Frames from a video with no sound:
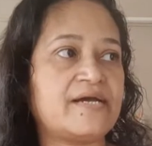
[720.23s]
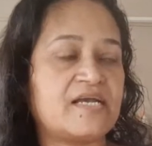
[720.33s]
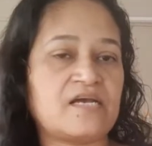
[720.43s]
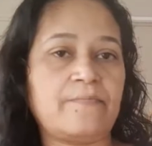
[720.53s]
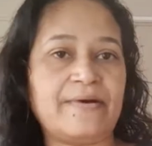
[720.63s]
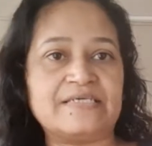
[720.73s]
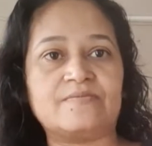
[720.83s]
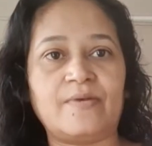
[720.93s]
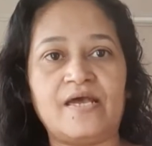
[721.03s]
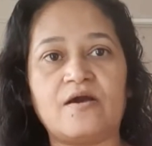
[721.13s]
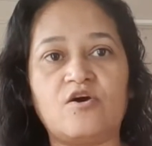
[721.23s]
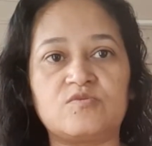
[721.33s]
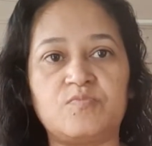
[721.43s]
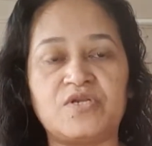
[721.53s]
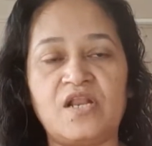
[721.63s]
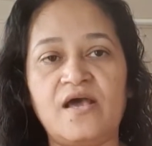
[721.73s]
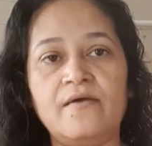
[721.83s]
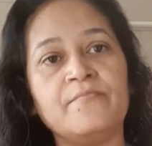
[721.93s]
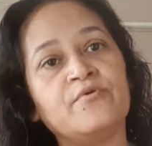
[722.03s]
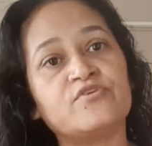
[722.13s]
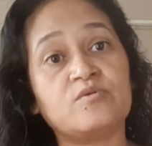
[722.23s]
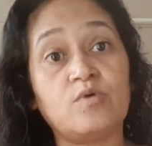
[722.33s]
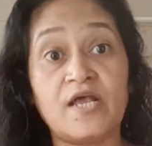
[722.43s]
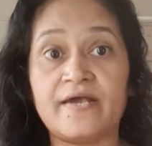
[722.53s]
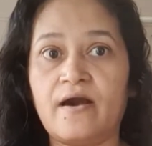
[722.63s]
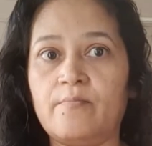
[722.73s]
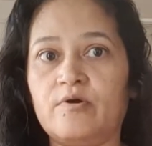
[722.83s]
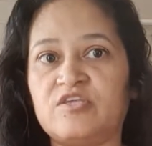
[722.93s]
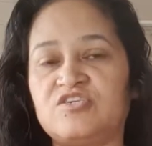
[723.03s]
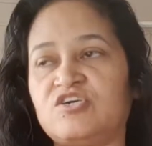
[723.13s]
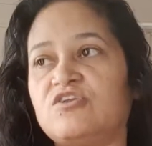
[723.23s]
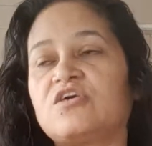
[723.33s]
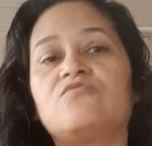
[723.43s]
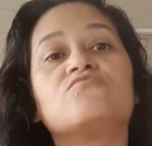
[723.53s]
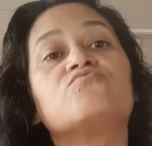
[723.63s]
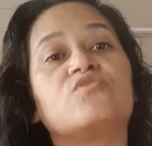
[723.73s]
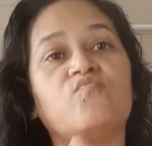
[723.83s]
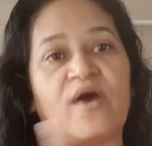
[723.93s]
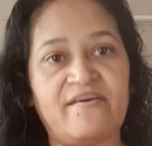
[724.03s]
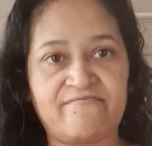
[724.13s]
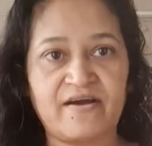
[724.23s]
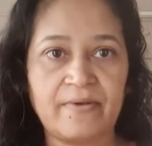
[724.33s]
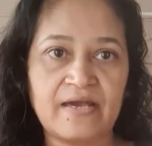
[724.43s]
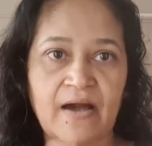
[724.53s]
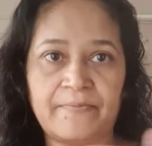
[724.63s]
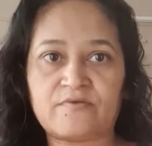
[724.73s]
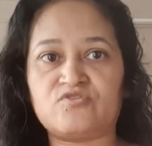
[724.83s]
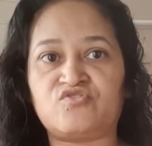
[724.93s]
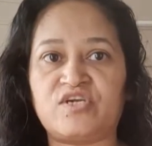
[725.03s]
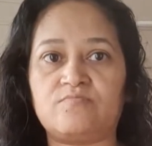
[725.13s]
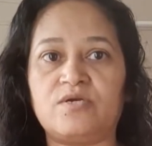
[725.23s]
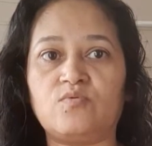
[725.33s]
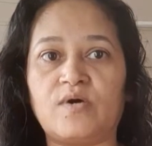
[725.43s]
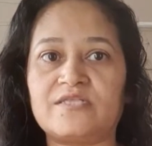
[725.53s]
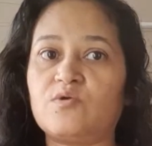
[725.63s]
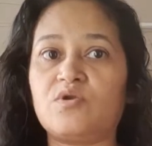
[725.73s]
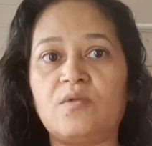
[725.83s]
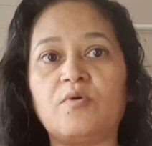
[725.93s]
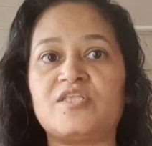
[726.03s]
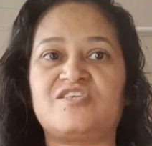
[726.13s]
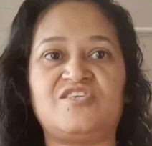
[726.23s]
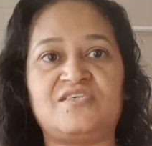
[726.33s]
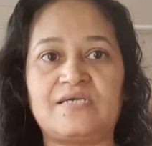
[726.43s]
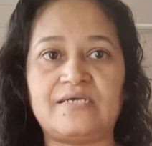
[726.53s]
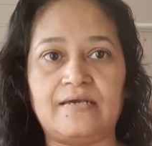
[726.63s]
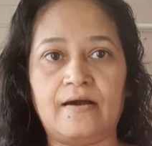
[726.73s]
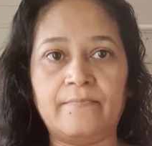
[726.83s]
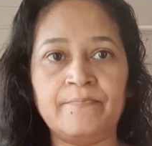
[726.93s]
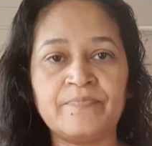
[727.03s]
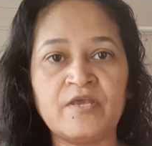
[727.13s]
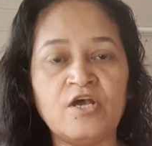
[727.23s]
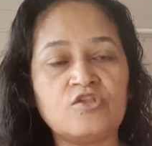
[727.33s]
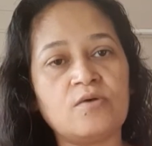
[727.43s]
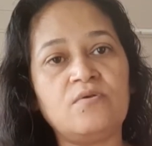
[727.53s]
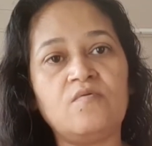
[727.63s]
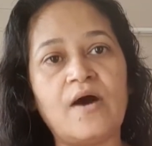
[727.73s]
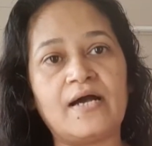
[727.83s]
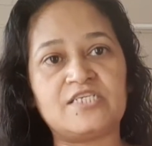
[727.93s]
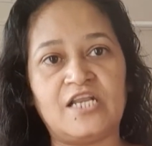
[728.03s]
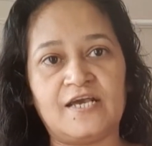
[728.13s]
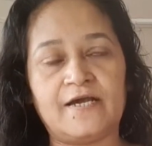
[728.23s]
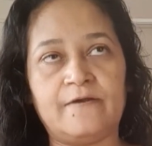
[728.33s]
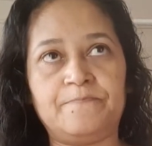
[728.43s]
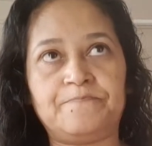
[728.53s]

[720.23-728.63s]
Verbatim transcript: घर के पास में ही एक हॉस्पिटल है उसने बोला यहाँ बहुत अच्छा होता क्योंकि उसकी वाइफ का भी यहाँ पर कुछ ट्रीटमेंट हुआ था उन्होंने बहुत अच्छे से किया तो हम लोग वहाँ चले गए